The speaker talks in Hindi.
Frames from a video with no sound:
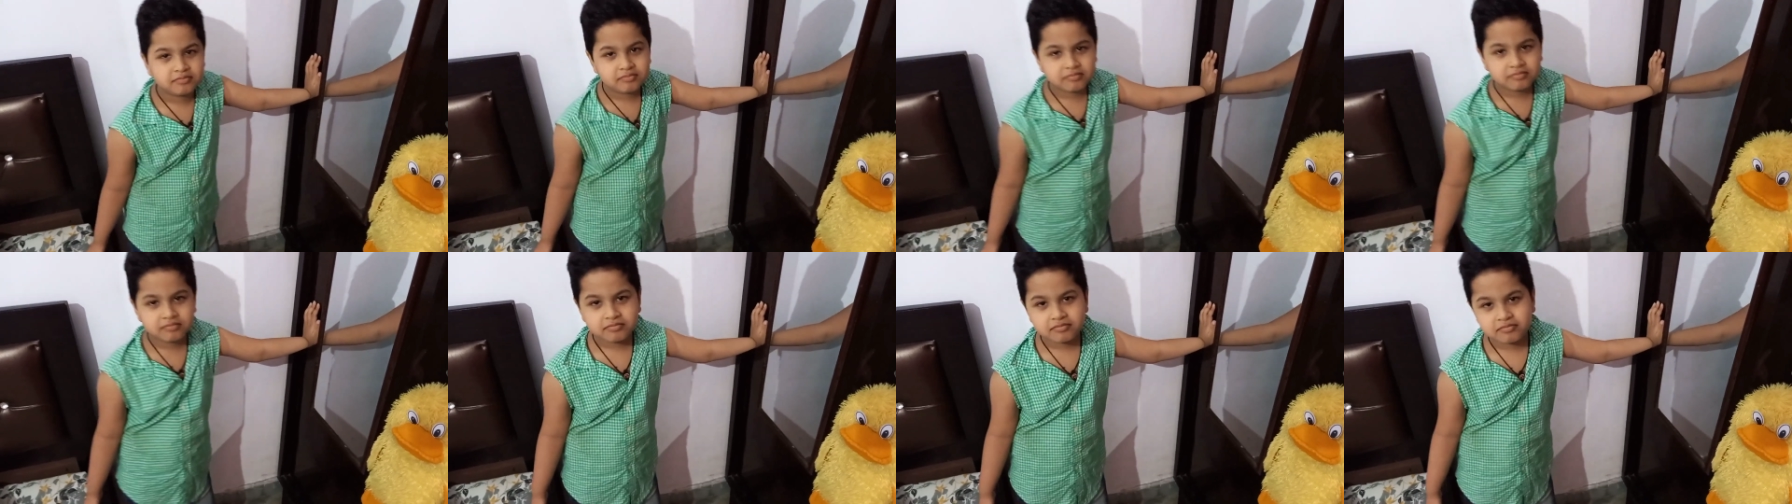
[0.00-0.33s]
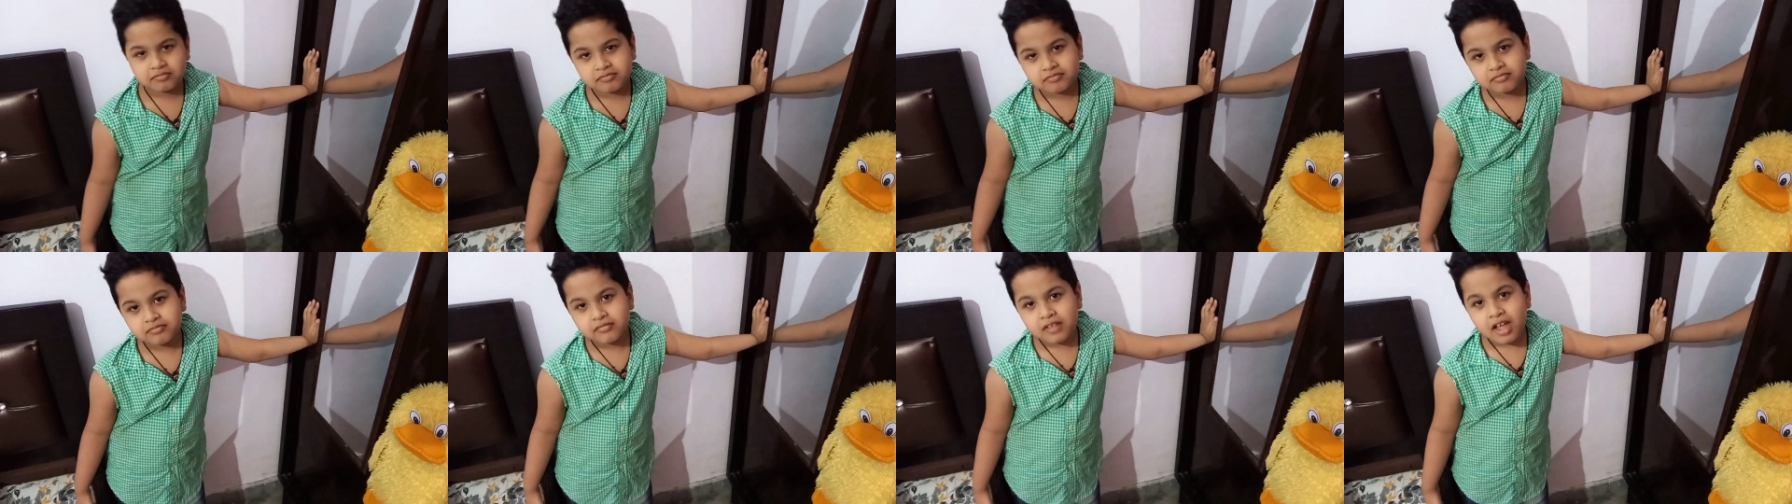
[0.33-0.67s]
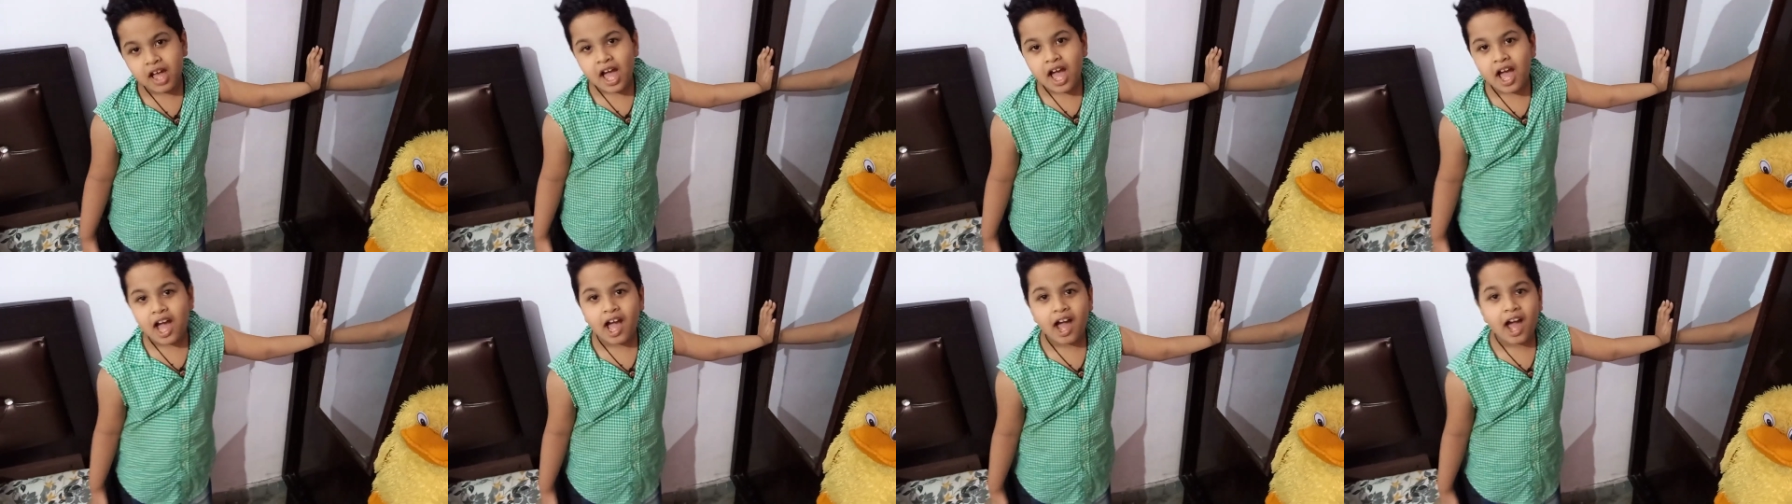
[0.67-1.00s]
नहीं जाएगा
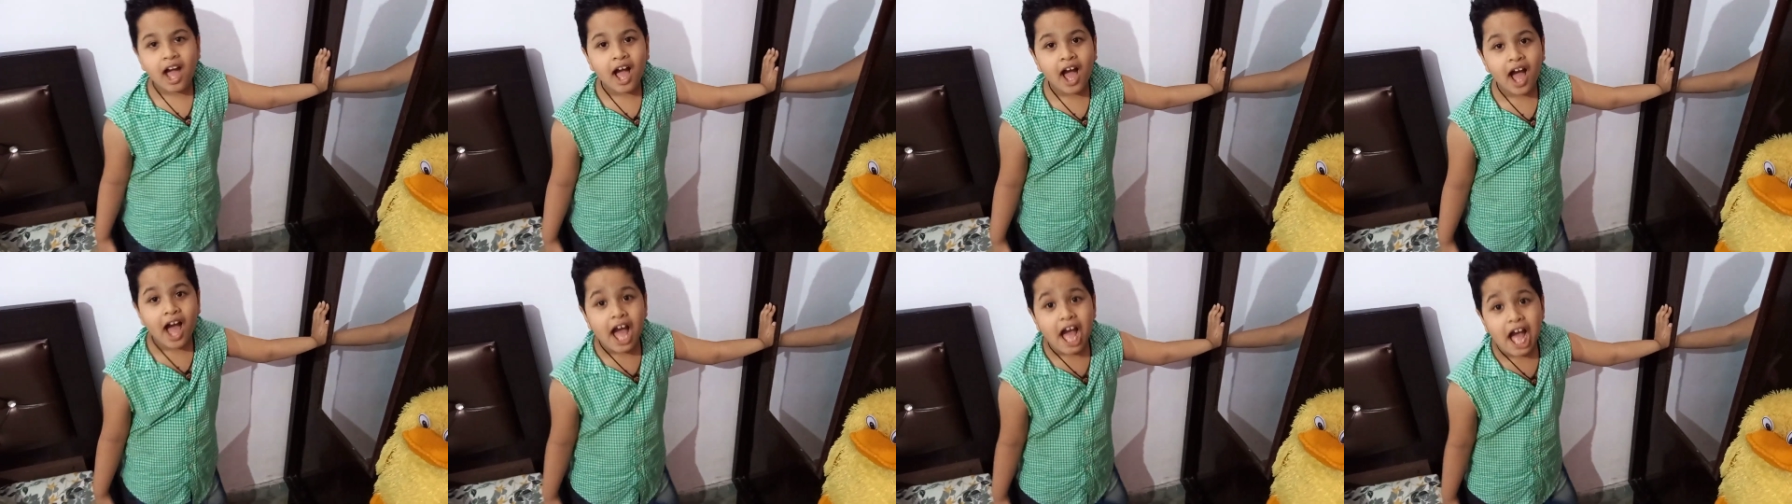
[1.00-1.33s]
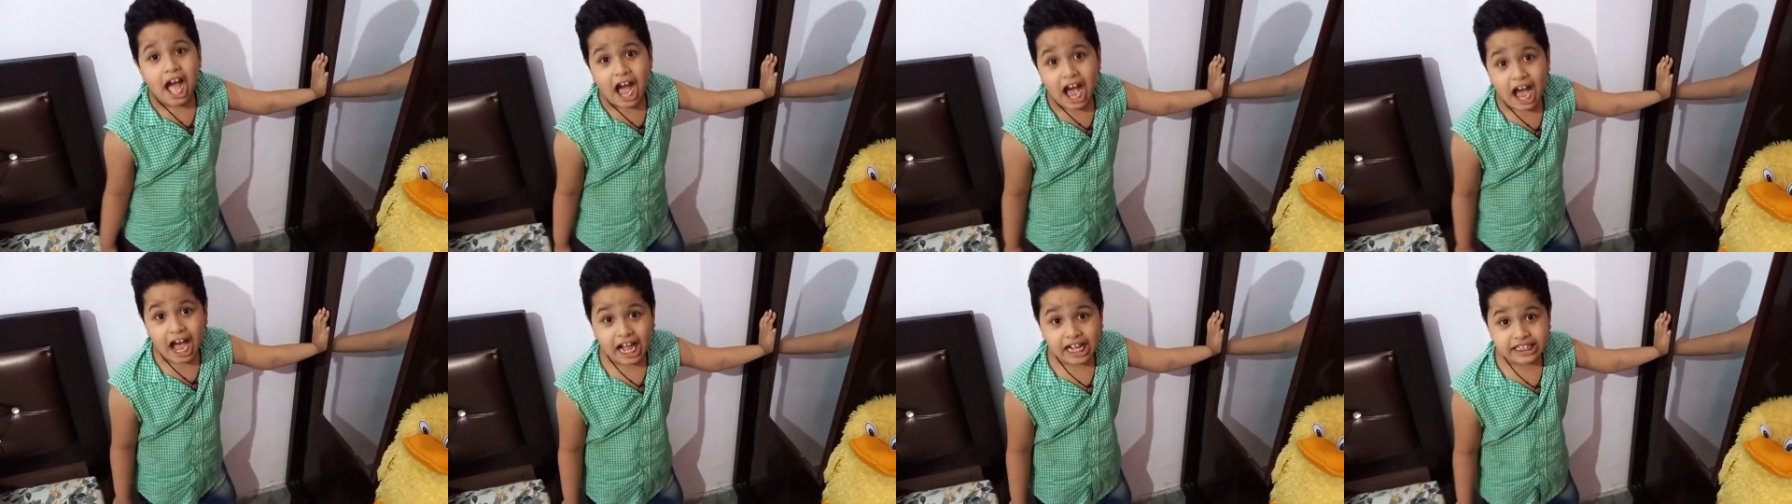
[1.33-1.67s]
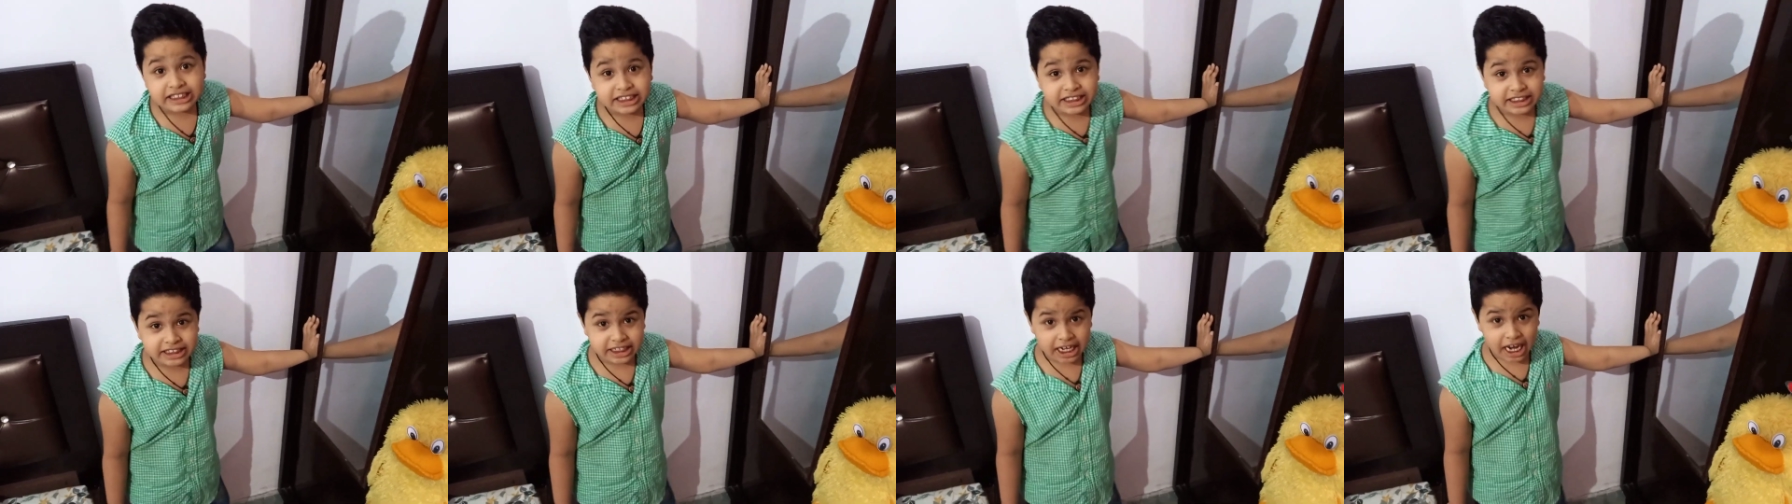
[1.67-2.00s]
चुपचाप घर में बैठ ठीक है ना
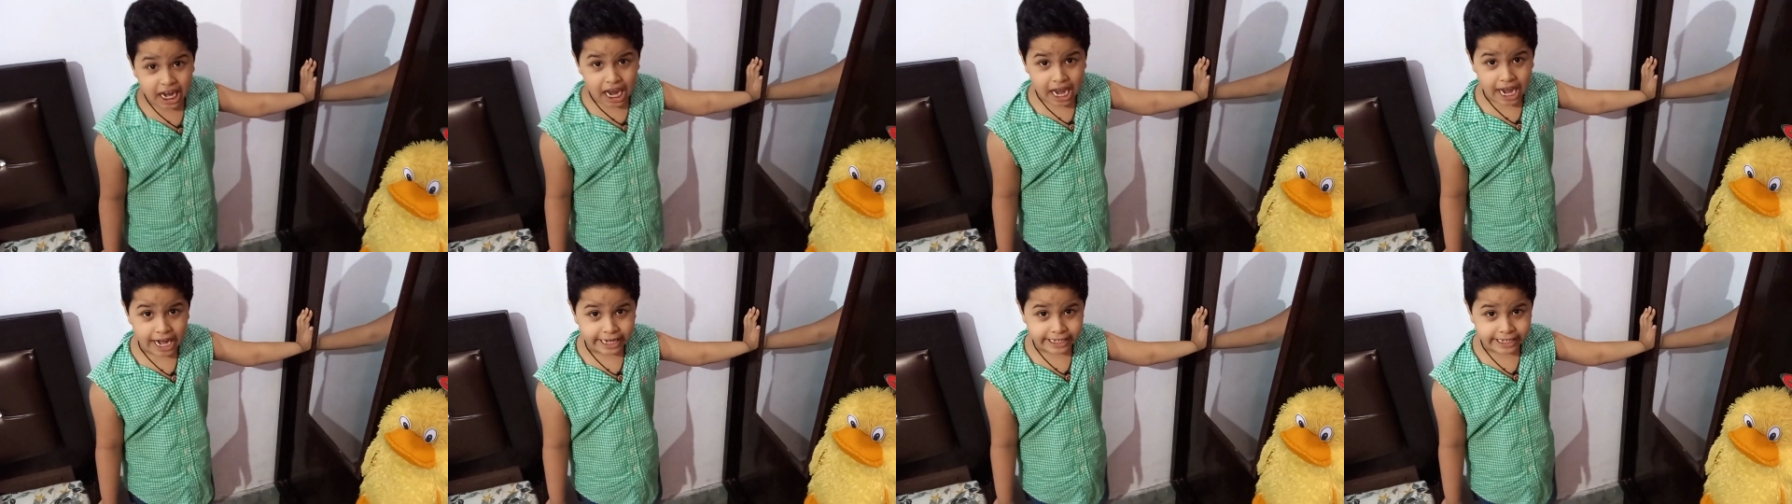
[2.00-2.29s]
अच्छा,